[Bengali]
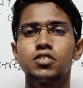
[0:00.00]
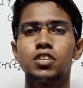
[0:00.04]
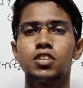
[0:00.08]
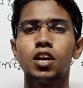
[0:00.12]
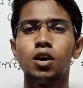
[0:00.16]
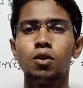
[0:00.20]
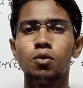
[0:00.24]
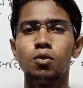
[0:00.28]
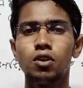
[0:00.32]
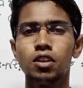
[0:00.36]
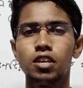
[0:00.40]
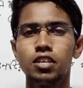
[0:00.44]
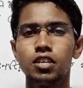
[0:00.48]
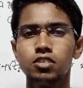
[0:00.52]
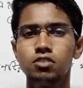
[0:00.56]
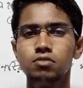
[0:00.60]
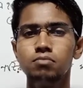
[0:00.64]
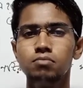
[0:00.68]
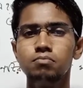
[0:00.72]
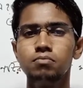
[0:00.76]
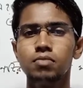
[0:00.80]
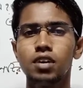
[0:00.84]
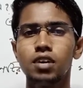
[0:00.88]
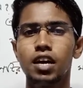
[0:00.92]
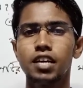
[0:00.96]
আসসালামু
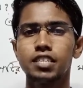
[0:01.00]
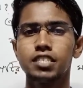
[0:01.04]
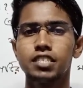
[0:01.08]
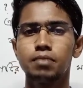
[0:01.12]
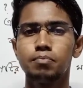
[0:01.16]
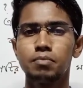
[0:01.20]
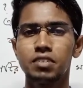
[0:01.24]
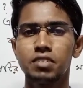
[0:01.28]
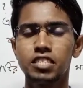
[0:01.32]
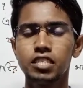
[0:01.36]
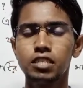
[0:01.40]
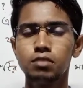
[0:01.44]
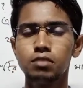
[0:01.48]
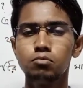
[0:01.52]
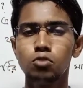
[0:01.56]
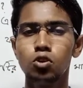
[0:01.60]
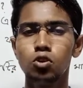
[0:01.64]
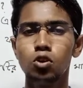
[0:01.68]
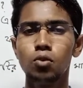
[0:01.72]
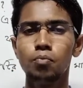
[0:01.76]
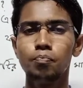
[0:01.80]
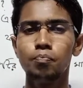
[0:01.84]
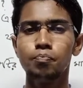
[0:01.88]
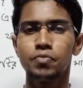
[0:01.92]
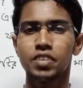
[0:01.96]
আলাইকুম আজ আমরা শিখব
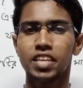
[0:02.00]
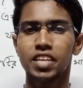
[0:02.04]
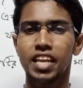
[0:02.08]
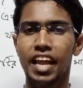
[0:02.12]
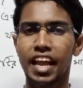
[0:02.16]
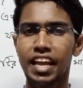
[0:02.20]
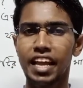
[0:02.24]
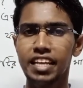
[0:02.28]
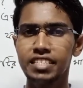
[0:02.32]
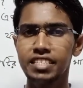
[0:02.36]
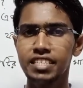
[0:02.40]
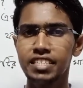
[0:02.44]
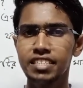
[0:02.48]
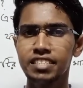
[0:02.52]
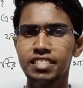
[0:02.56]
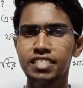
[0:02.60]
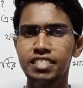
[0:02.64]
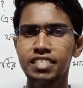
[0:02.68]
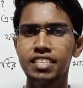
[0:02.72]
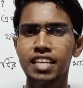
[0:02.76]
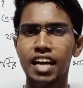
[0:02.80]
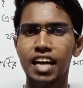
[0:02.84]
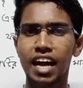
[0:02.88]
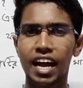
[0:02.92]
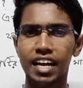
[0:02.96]

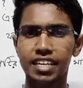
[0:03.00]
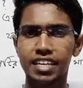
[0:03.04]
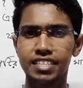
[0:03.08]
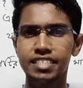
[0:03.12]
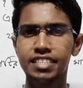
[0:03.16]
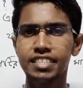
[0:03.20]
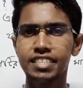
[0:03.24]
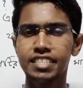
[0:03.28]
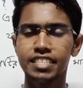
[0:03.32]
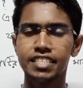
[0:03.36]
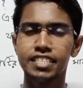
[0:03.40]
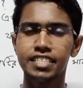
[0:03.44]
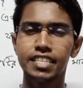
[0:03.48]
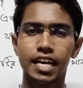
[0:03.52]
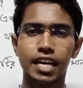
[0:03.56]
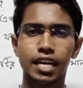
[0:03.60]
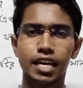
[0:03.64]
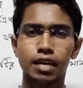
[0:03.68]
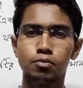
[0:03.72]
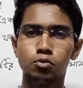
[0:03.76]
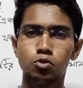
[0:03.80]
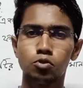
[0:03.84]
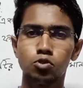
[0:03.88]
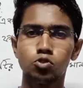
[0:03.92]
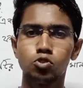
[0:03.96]
এইচএসসি আইসিটি e
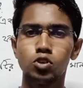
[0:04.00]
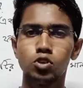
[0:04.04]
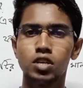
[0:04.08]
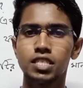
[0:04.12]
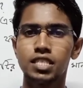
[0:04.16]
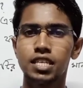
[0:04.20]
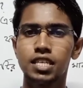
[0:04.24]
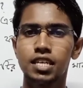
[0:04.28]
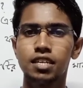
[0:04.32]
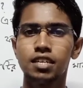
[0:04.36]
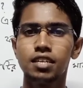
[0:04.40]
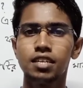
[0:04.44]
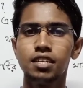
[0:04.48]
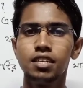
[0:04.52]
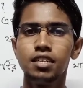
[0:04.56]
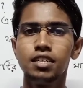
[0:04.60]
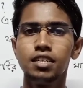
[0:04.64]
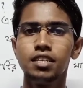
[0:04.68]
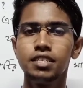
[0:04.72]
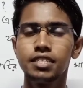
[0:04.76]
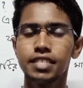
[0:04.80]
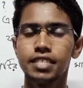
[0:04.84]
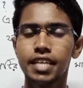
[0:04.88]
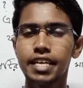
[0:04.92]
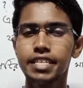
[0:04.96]
ঢাকা বোর্ড
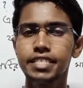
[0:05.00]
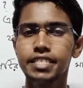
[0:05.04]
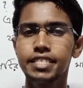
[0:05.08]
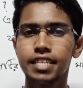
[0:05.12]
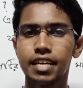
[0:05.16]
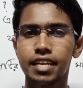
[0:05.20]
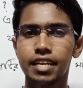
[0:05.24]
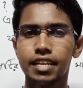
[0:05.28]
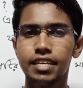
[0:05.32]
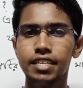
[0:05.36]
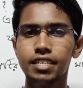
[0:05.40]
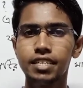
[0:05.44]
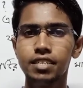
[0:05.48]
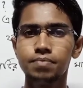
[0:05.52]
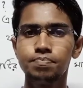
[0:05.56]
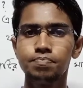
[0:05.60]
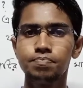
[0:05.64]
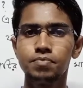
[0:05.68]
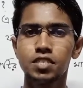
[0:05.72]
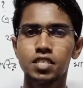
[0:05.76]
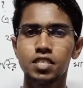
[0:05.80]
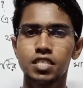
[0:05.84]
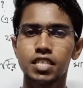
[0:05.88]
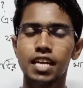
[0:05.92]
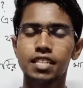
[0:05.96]
2023 সালের
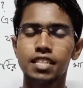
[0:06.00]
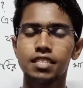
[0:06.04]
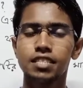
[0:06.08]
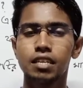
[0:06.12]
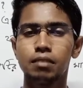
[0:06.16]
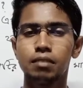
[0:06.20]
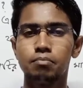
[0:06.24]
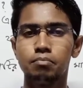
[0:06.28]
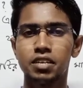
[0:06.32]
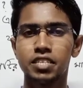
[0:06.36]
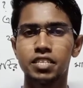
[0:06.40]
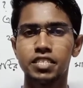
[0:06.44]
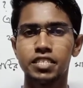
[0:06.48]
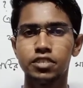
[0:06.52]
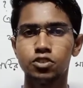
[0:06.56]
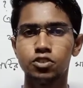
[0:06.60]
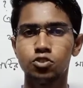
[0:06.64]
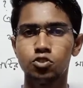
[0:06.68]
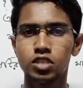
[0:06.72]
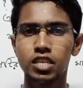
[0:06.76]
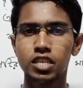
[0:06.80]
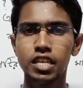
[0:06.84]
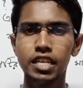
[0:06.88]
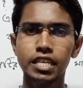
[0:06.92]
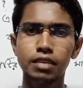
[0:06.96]
7 নাম্বার
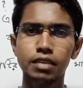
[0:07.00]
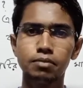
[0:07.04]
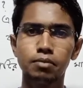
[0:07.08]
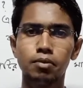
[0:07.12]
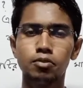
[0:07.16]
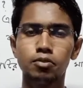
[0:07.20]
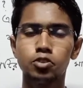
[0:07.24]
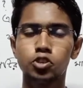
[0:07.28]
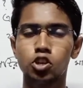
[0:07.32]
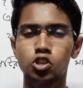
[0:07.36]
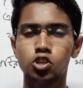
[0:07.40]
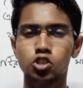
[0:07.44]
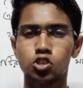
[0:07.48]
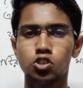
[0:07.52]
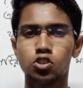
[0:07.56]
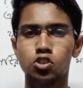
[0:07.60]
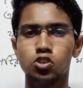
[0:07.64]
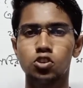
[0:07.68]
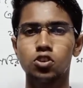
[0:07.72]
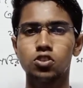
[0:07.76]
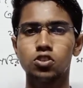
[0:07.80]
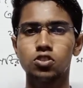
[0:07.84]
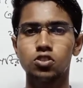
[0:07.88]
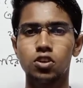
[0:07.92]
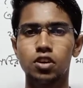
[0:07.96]
সৃজনশীল কিভাবে সংশোধন
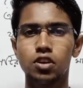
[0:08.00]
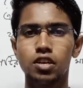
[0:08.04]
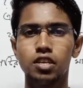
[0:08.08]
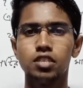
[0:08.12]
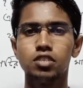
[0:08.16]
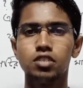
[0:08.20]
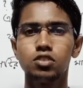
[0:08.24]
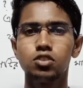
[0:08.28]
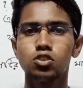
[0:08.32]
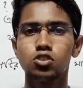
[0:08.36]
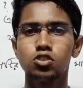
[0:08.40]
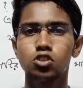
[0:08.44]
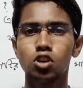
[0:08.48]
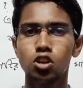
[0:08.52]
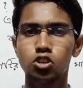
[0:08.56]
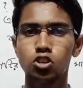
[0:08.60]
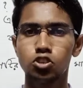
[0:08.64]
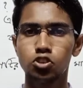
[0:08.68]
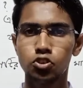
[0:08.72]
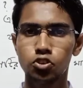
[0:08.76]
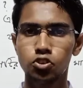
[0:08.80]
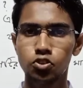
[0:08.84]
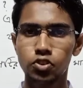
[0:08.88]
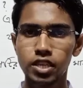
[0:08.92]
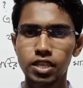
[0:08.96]
করতে হয় তো চলো
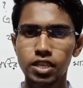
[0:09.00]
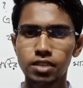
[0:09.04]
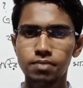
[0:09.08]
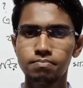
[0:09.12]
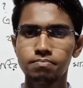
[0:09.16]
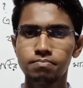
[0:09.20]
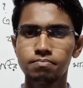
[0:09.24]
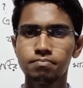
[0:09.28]
শুরু করি